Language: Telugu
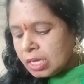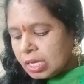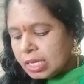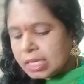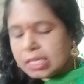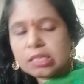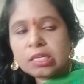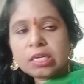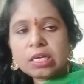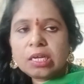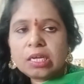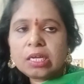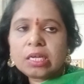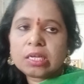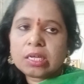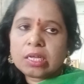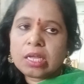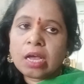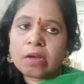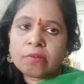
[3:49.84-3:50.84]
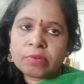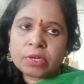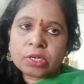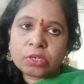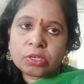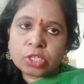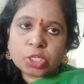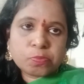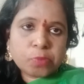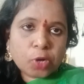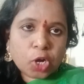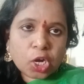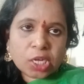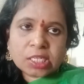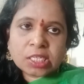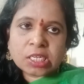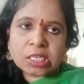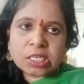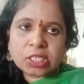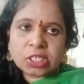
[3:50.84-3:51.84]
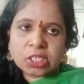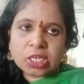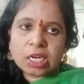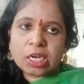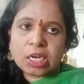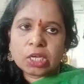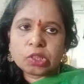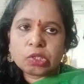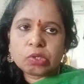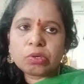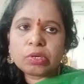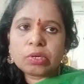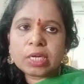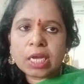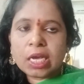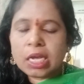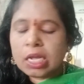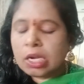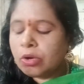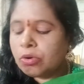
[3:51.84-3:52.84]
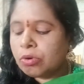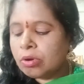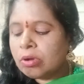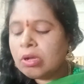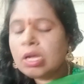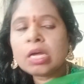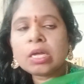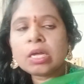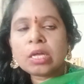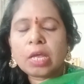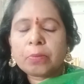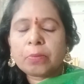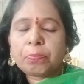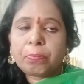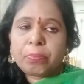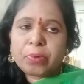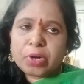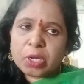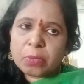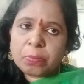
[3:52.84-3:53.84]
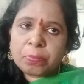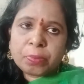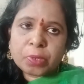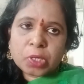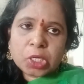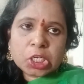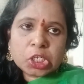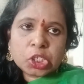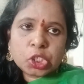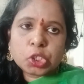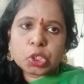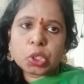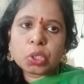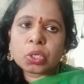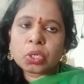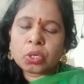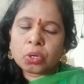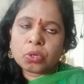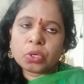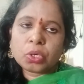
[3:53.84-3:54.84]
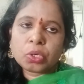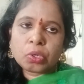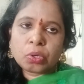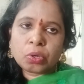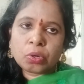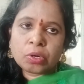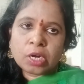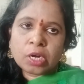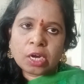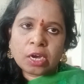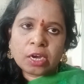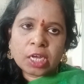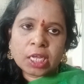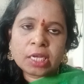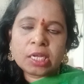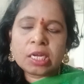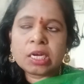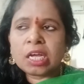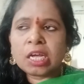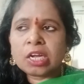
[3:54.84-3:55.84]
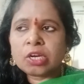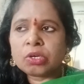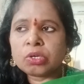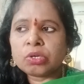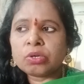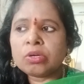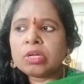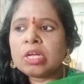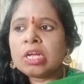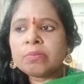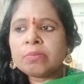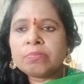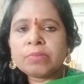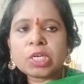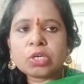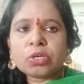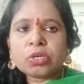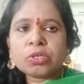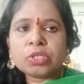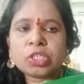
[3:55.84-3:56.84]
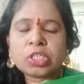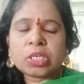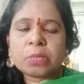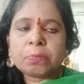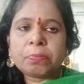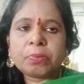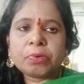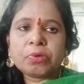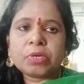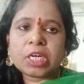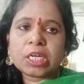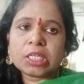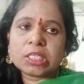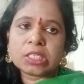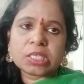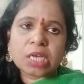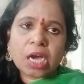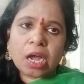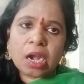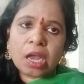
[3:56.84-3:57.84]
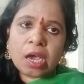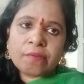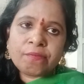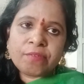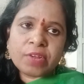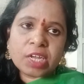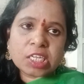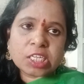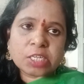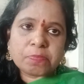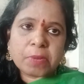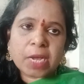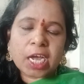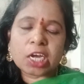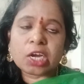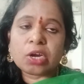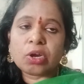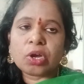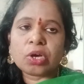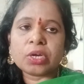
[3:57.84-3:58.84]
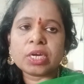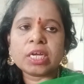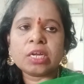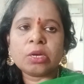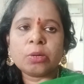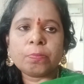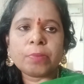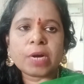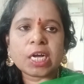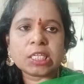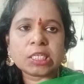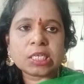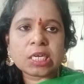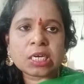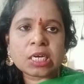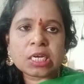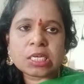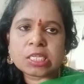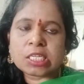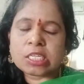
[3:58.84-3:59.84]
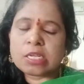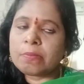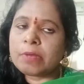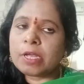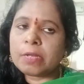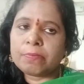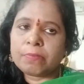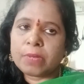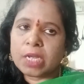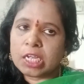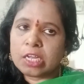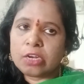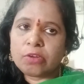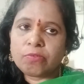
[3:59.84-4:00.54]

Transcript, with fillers: ఇది ఎవరు స్పాన్సర్ చేయలేదు నేను ఎప్పుడెప్పటి నుంచో కొనుక్కున్నాయి నేను మీకు చెప్పుంటాను చాలా ఫేస్ ప్యాక్లో నేను బంజారాసమే మెయిన్